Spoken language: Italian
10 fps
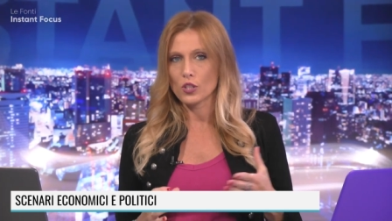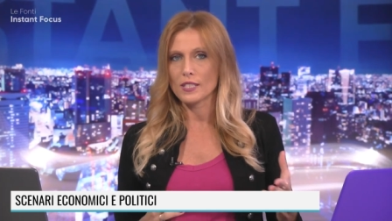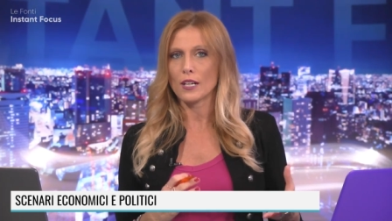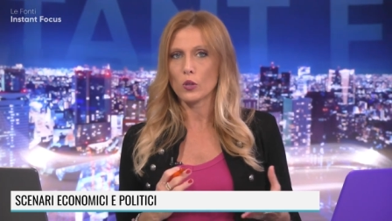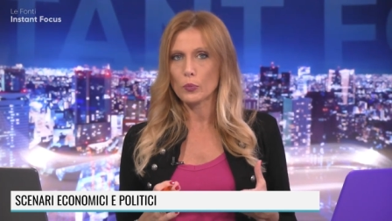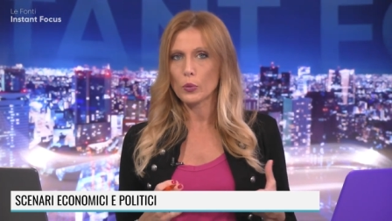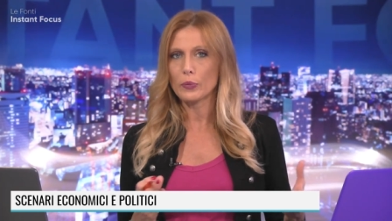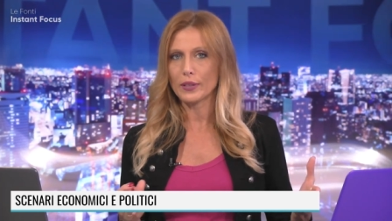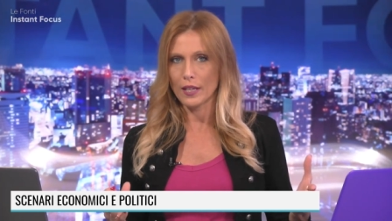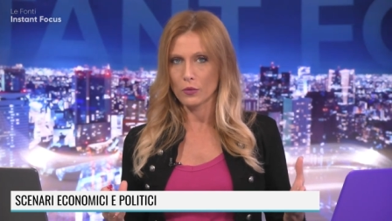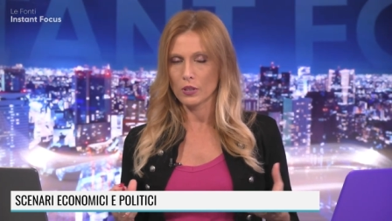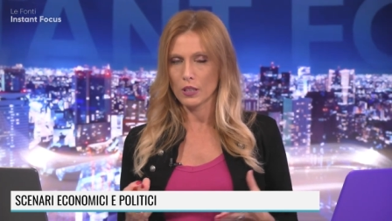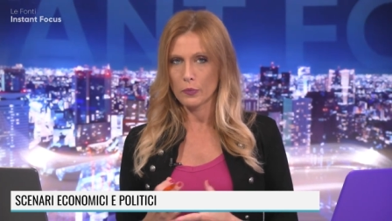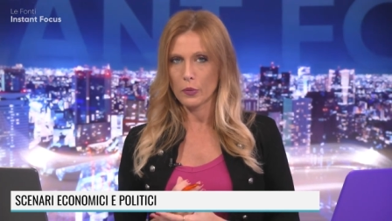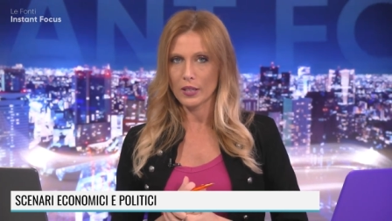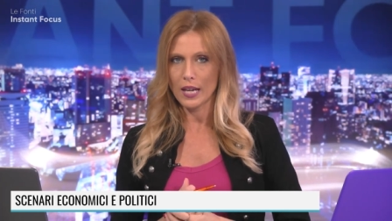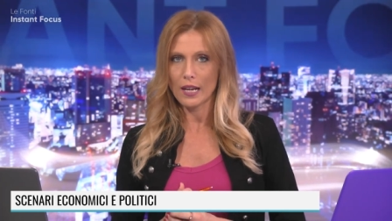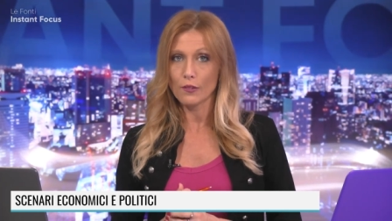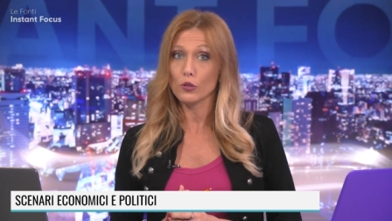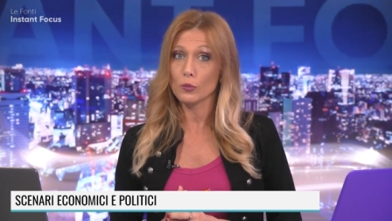ci saranno propedeutiche poi
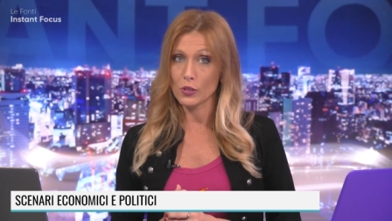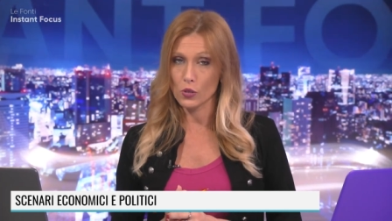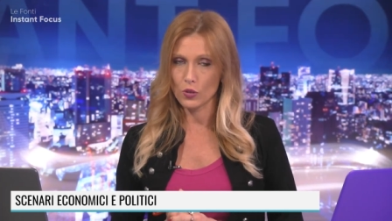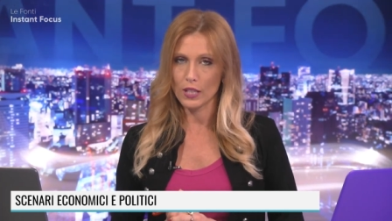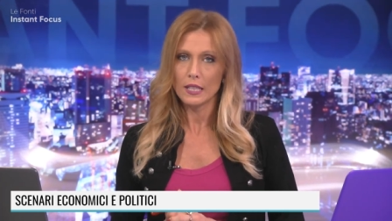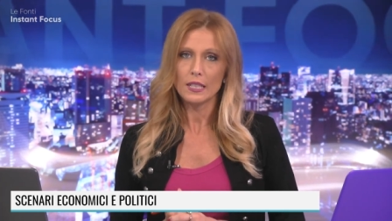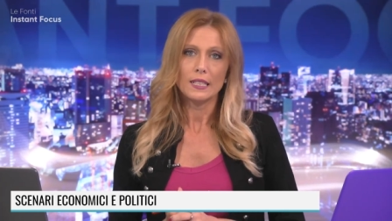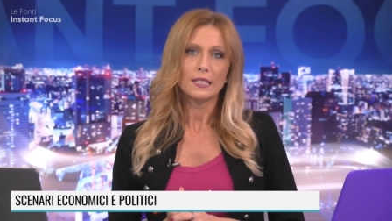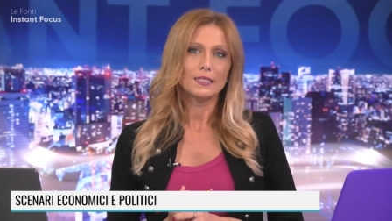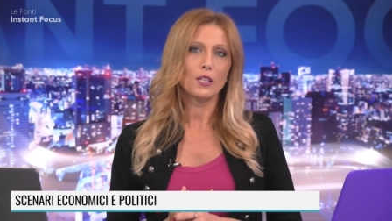alla formazione